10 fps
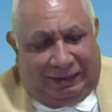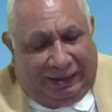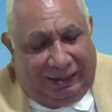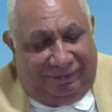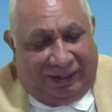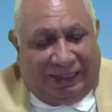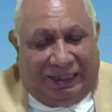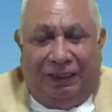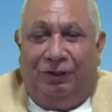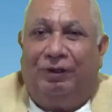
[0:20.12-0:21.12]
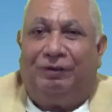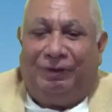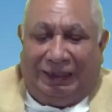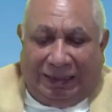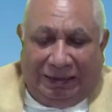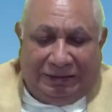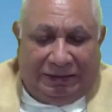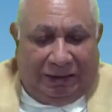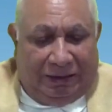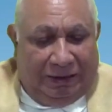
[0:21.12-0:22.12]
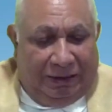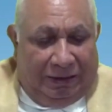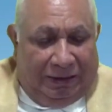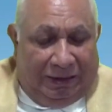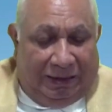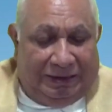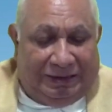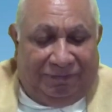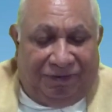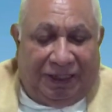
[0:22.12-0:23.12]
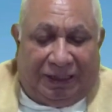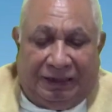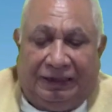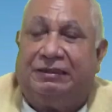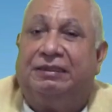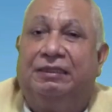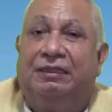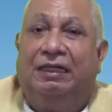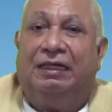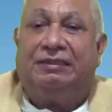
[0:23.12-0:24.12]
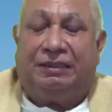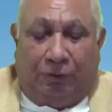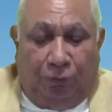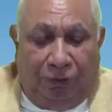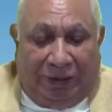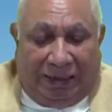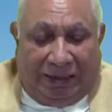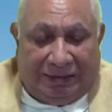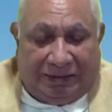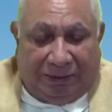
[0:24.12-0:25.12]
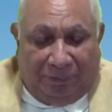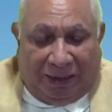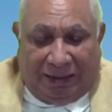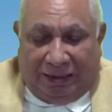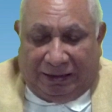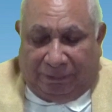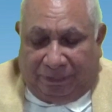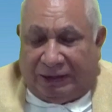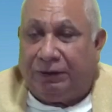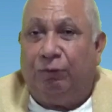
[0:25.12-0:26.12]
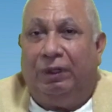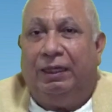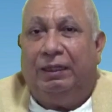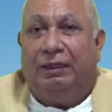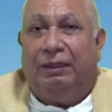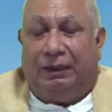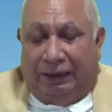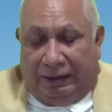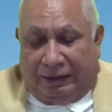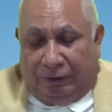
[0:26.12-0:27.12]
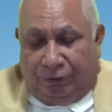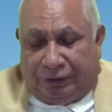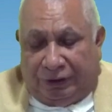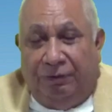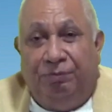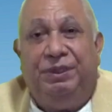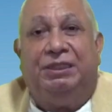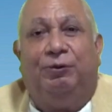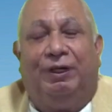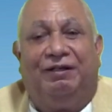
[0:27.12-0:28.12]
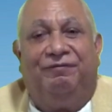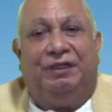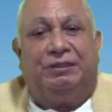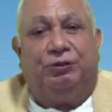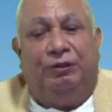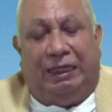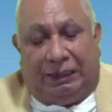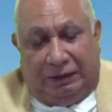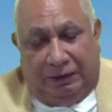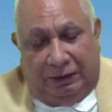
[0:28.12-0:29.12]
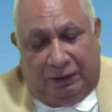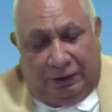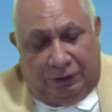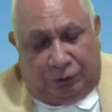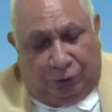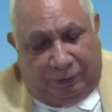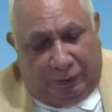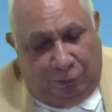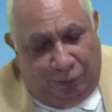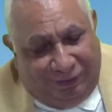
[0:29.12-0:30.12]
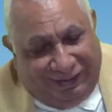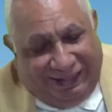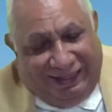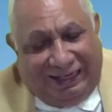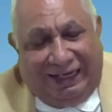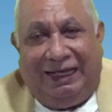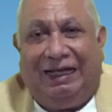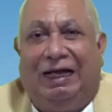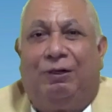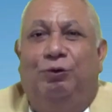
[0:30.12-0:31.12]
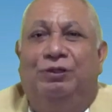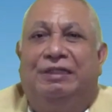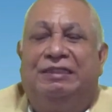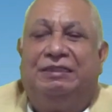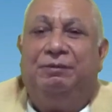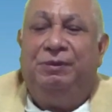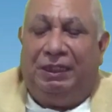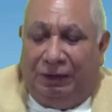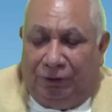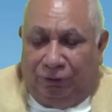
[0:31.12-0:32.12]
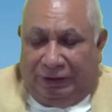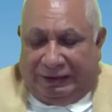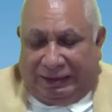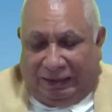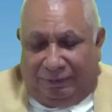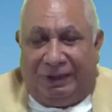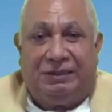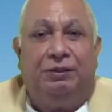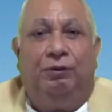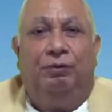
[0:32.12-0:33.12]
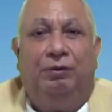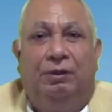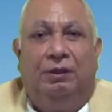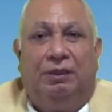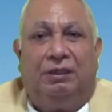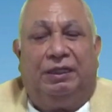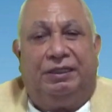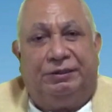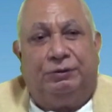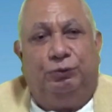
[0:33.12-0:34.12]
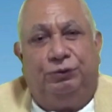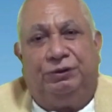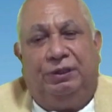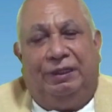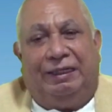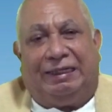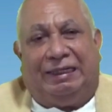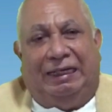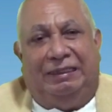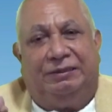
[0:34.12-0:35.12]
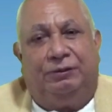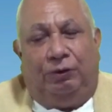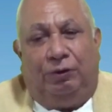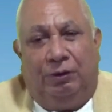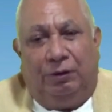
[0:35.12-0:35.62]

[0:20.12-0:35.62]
El Evangelio a tu alcance en este viernes de la segunda semana de Pascua en el que los invito a reflexionar sobre un gran acontecimiento de salvación que Jesús realizó